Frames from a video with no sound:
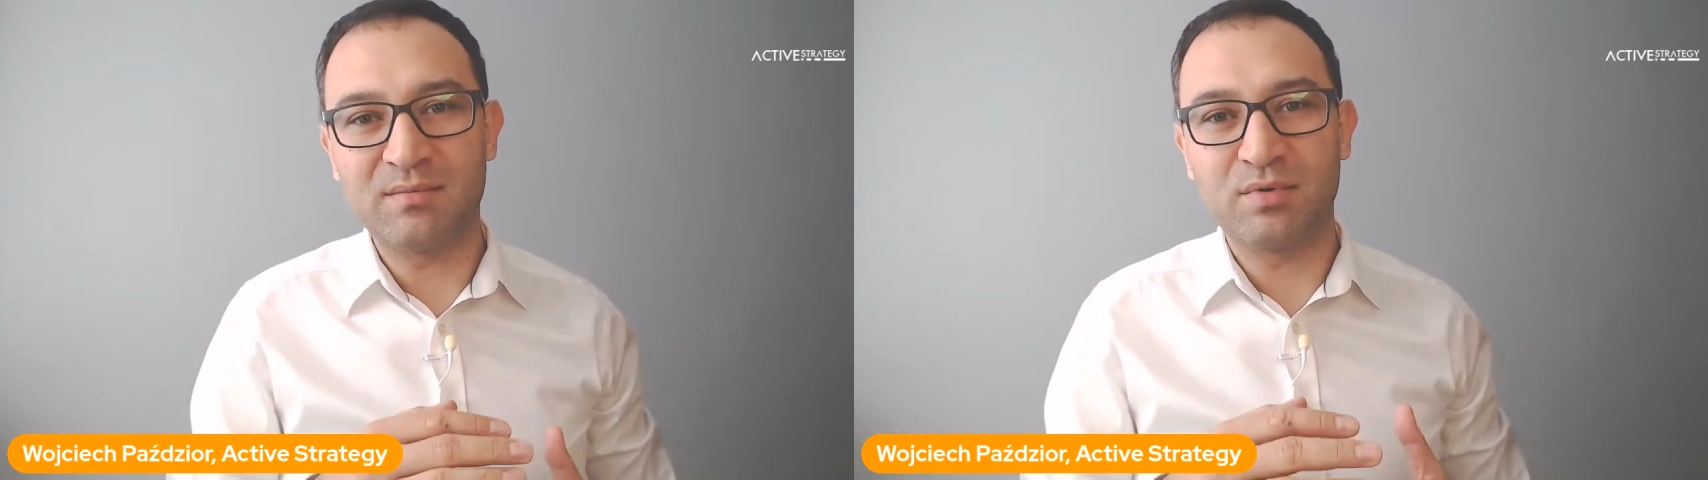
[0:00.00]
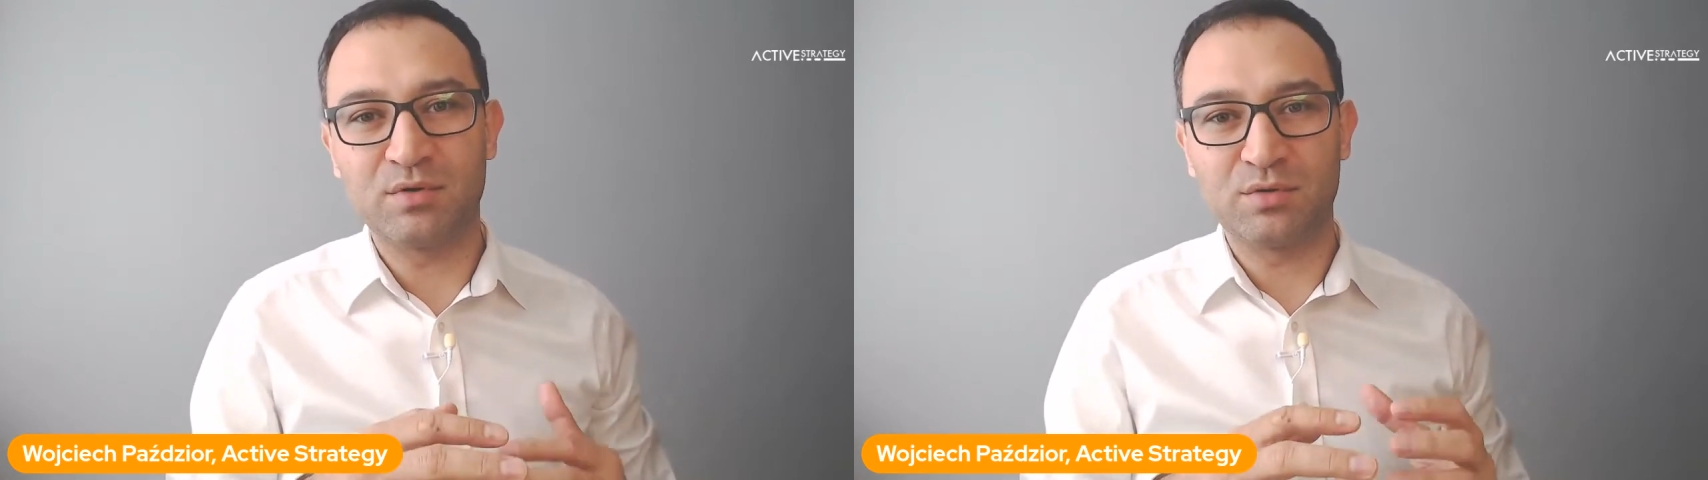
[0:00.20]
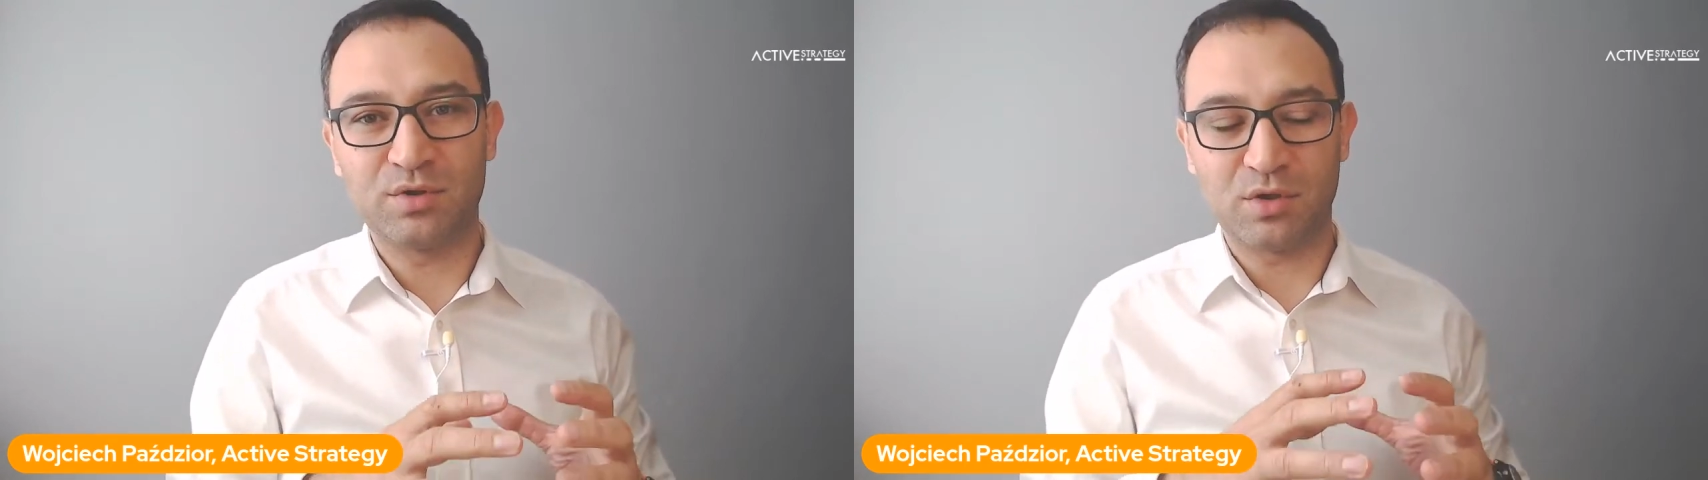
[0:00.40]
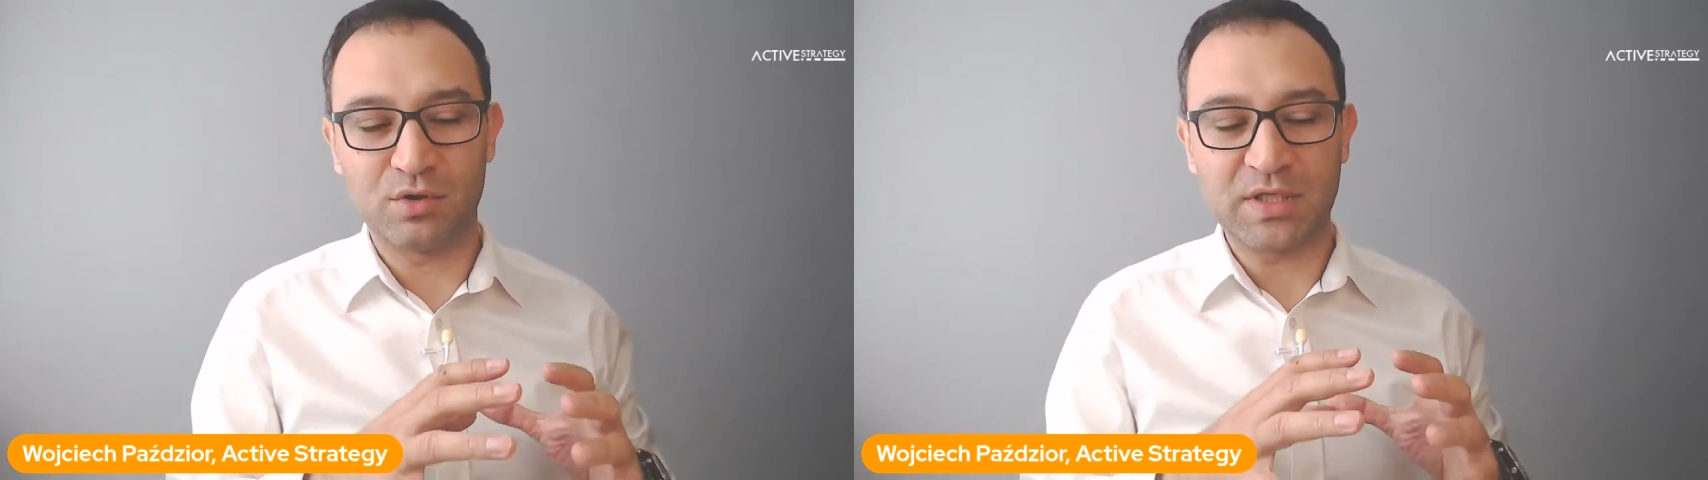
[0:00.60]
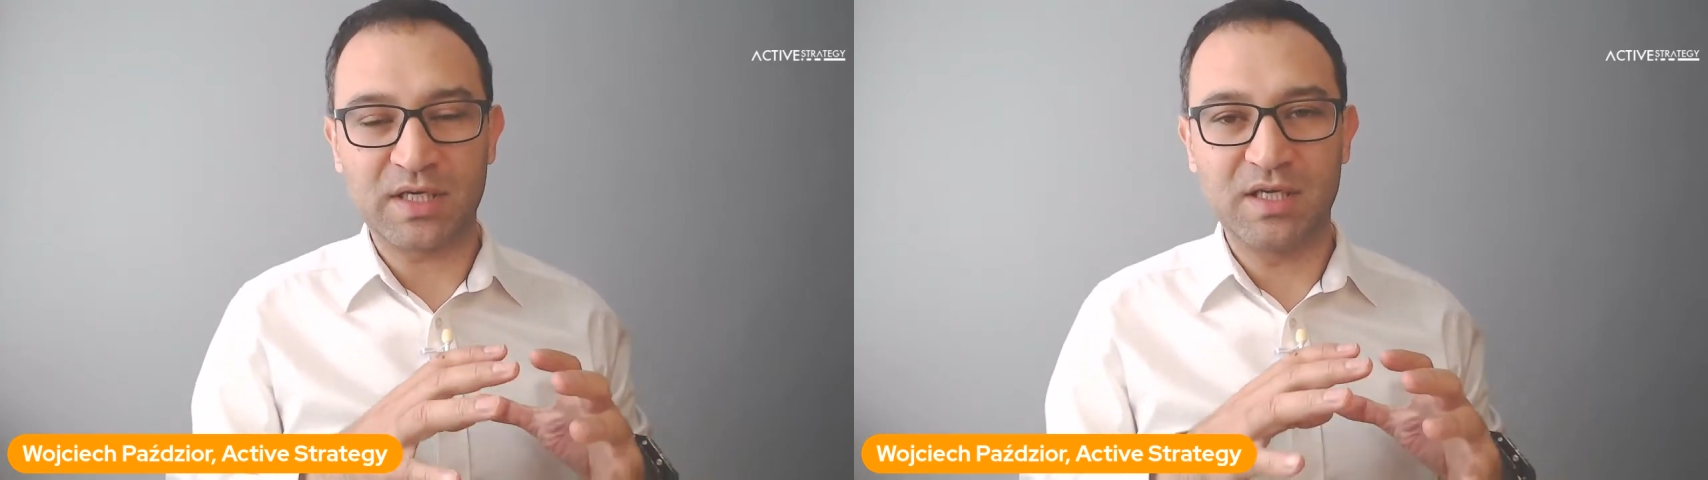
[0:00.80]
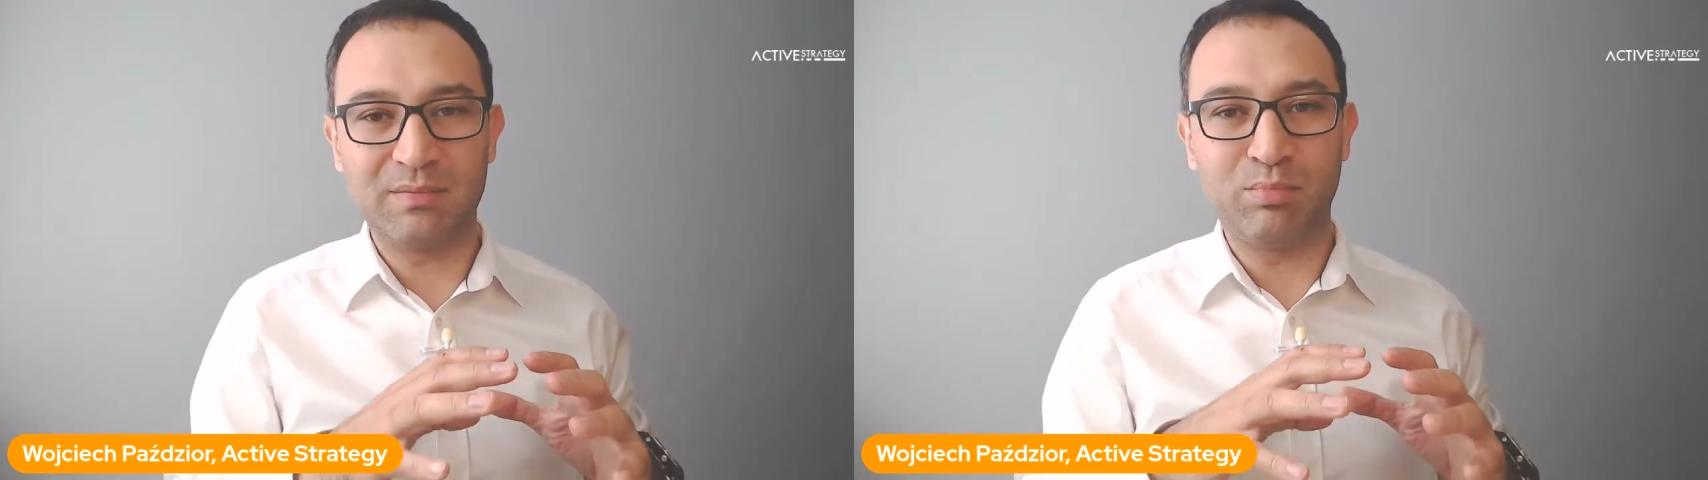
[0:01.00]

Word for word: bądź o takich